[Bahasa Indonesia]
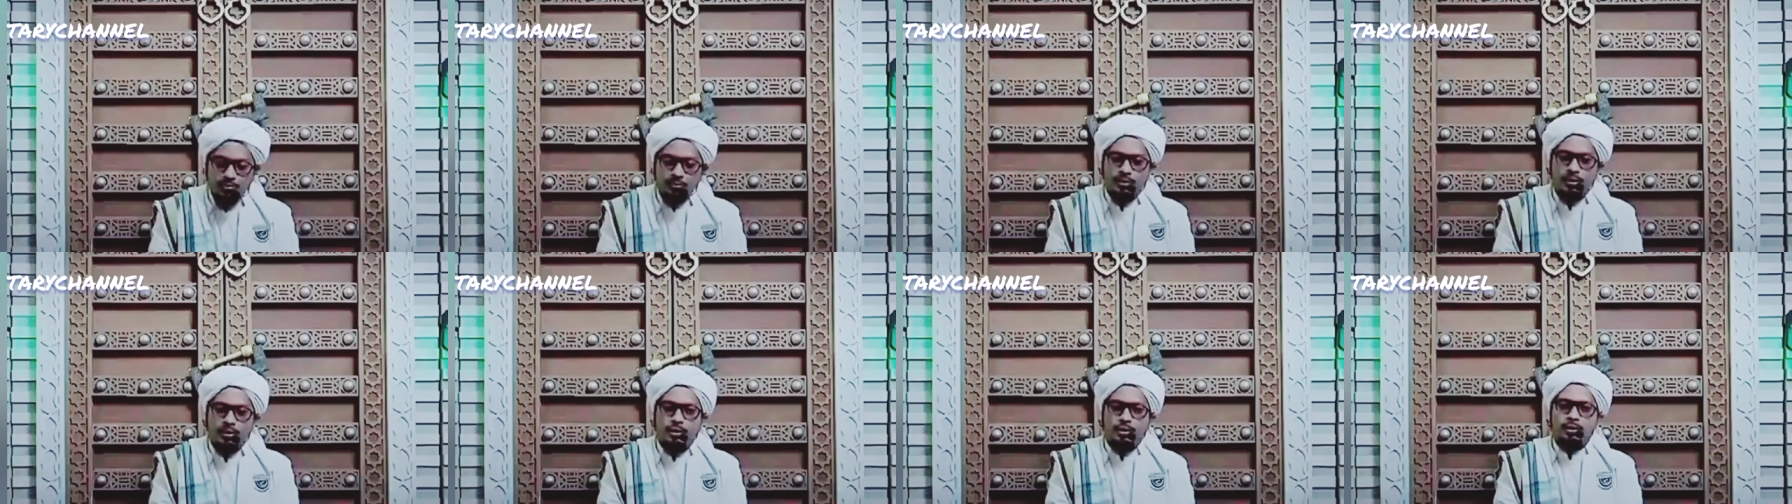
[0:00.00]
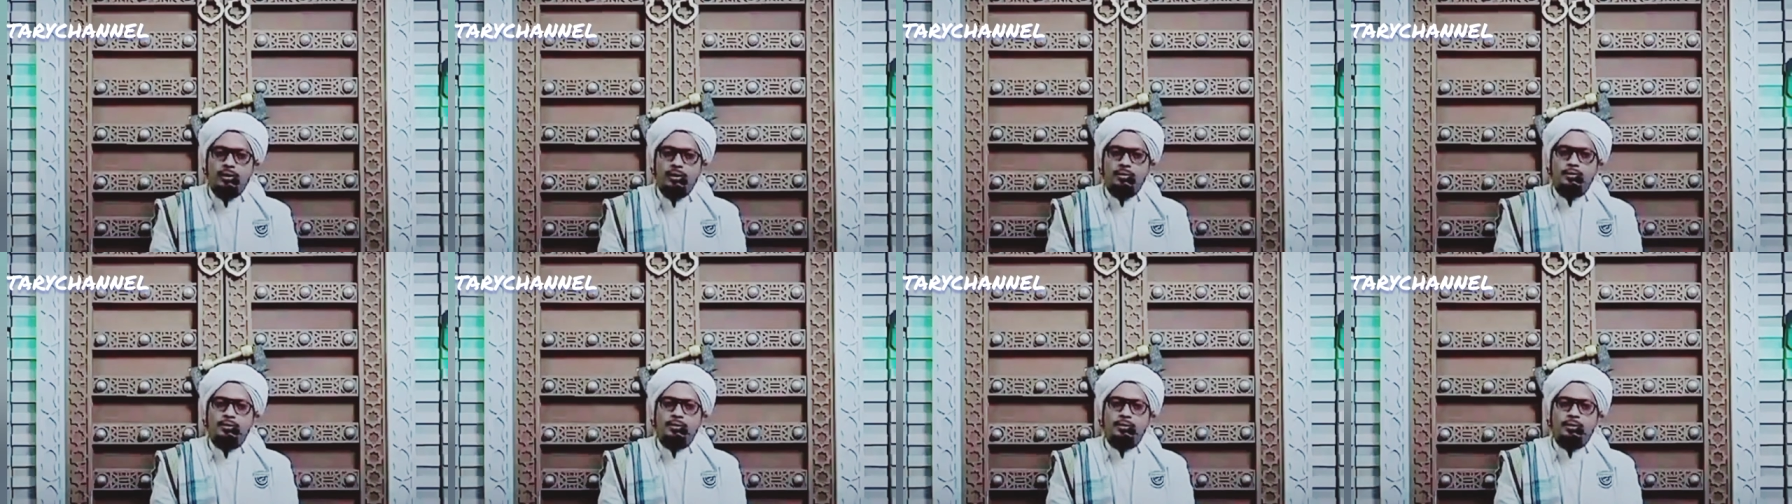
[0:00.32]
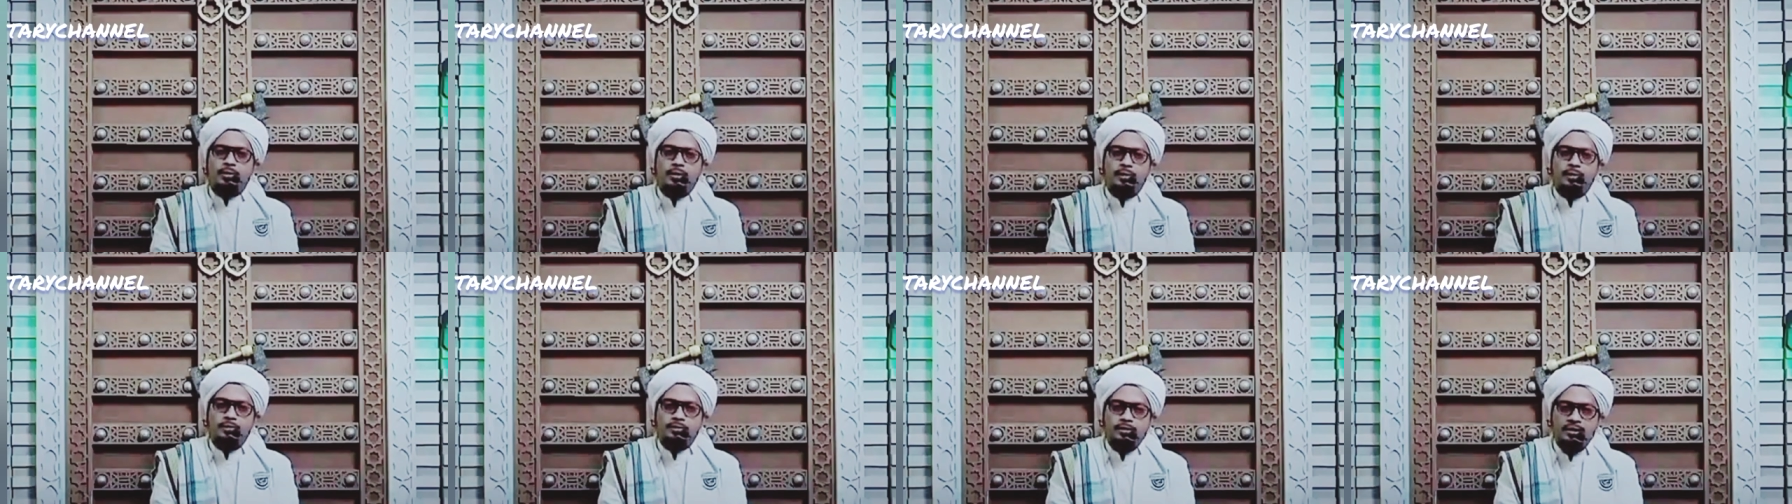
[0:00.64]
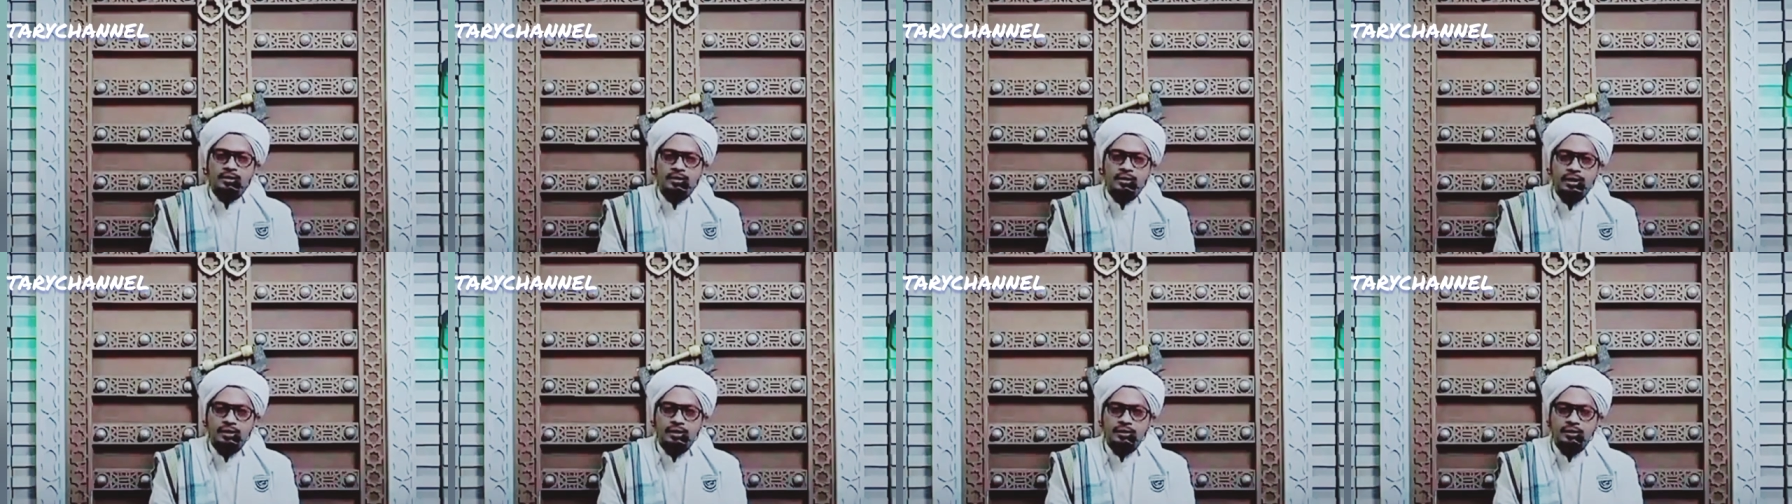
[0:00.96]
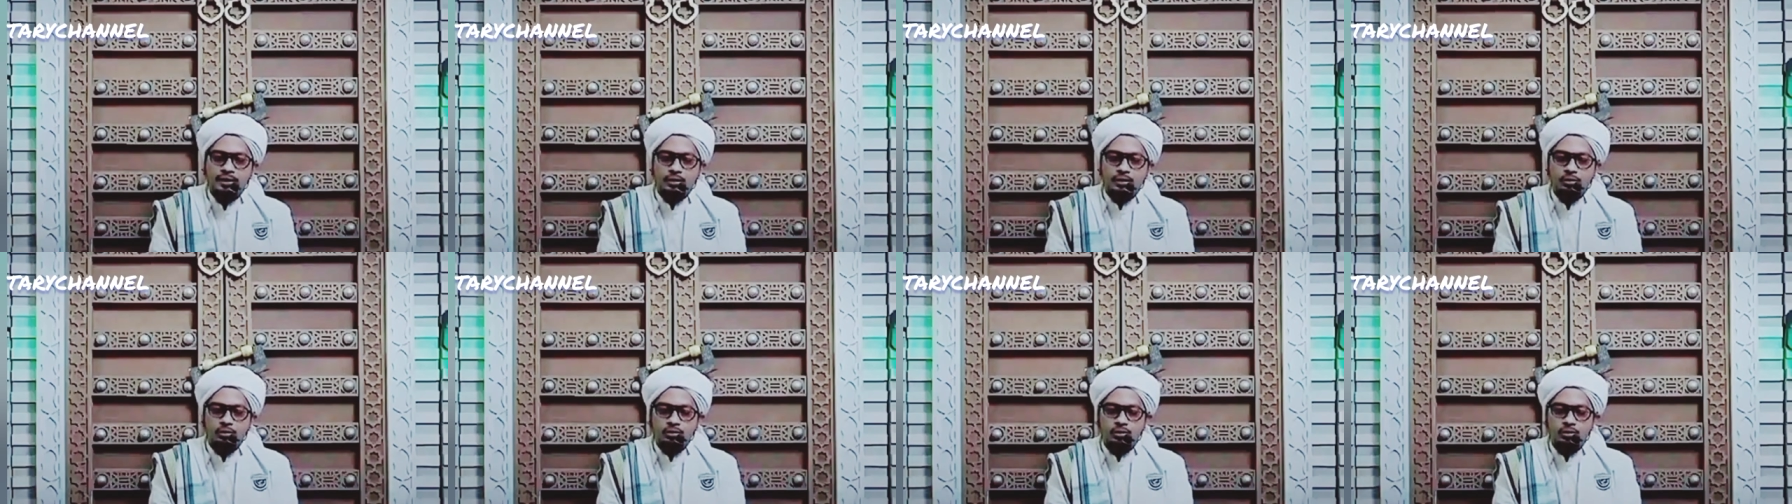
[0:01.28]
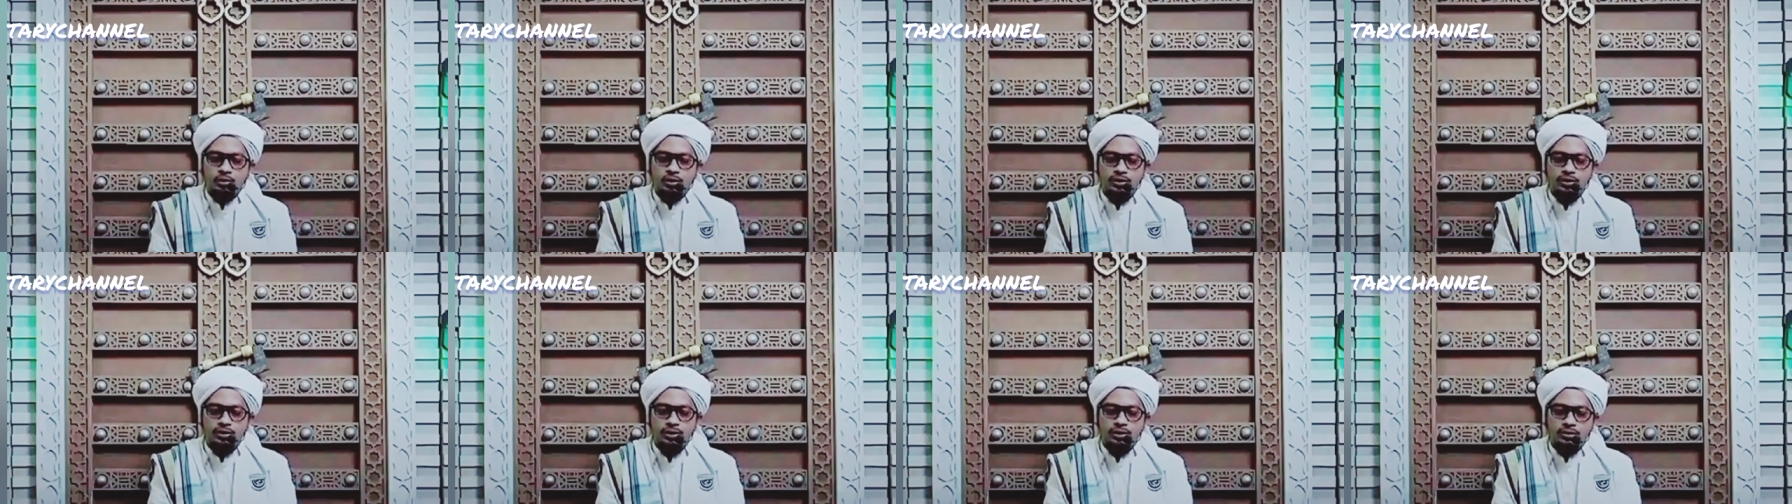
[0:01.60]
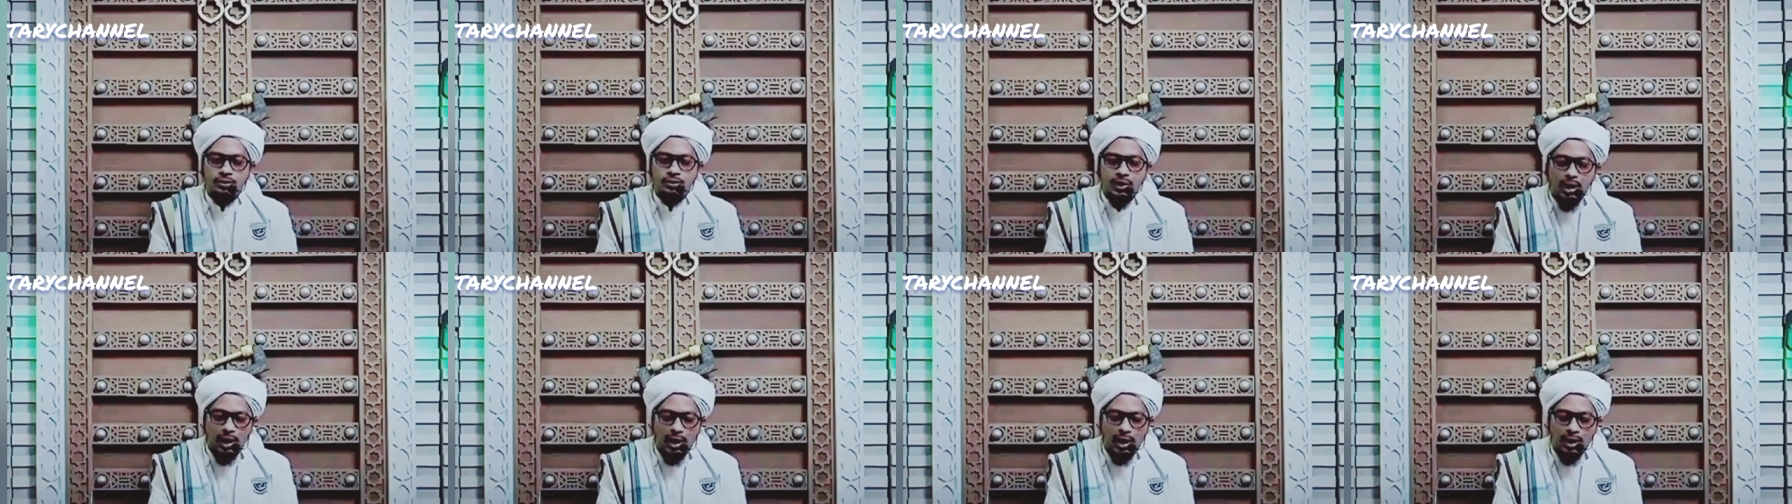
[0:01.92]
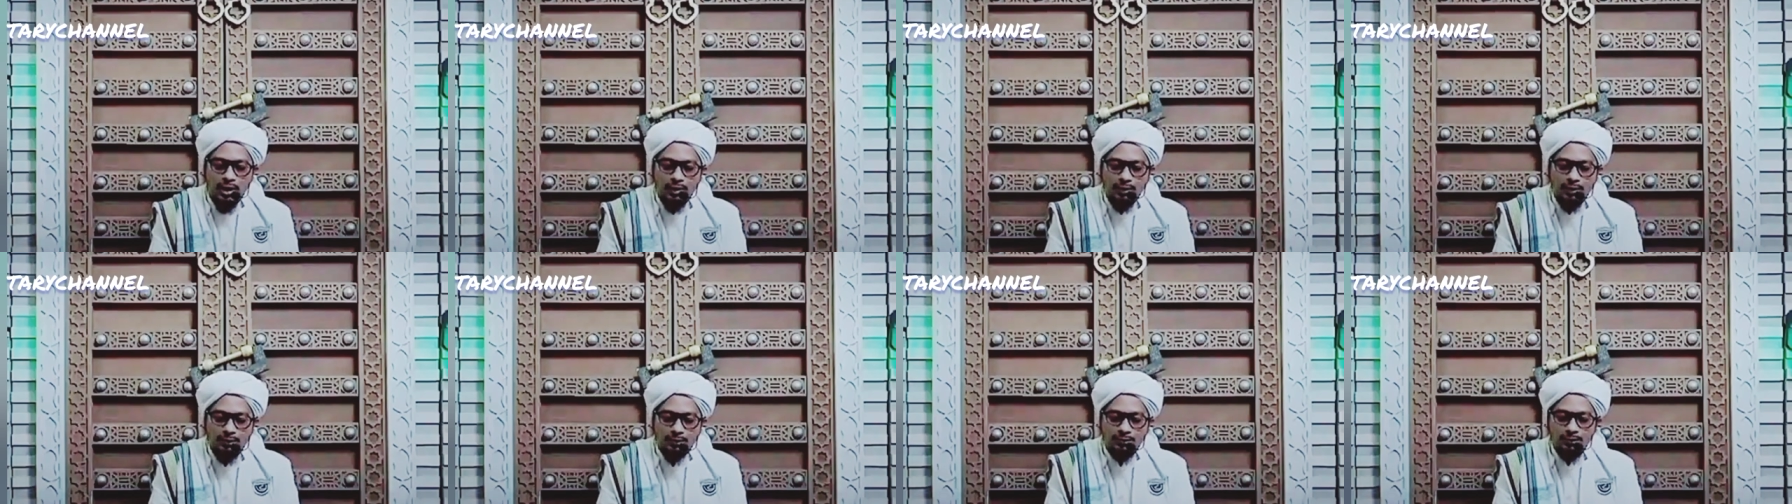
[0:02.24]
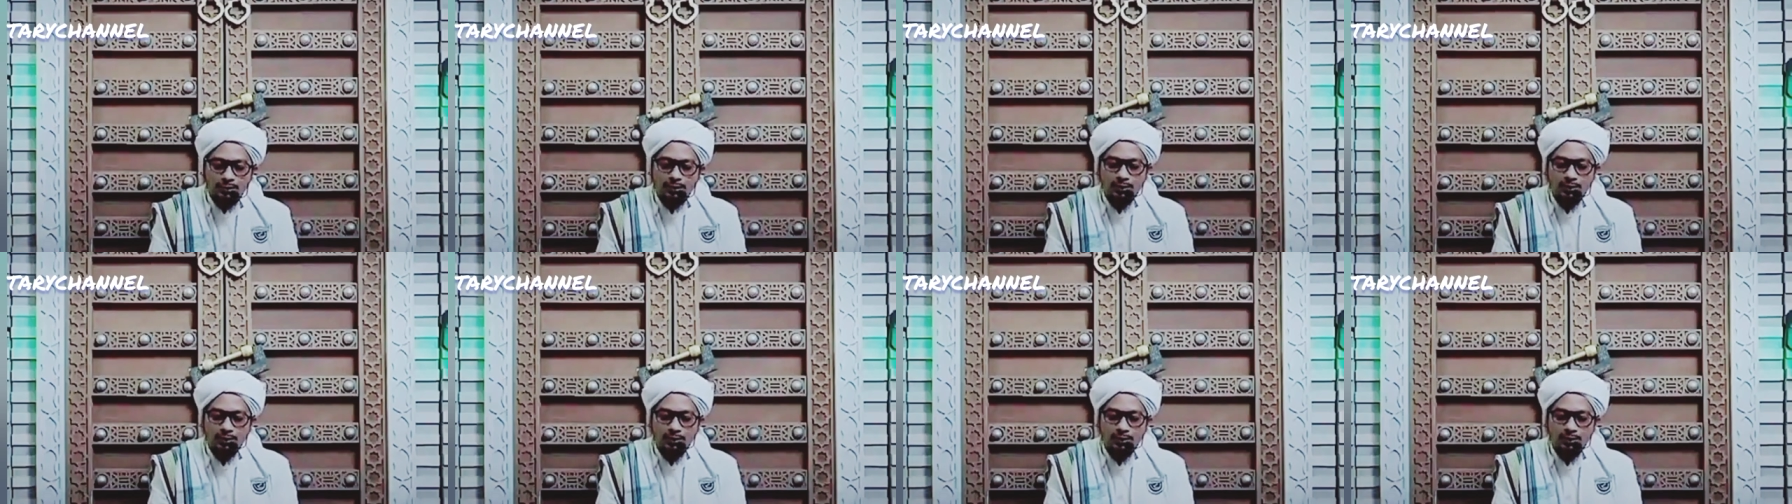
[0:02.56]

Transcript: bismillahirrahmanirrahim diniatkan untuk istisqa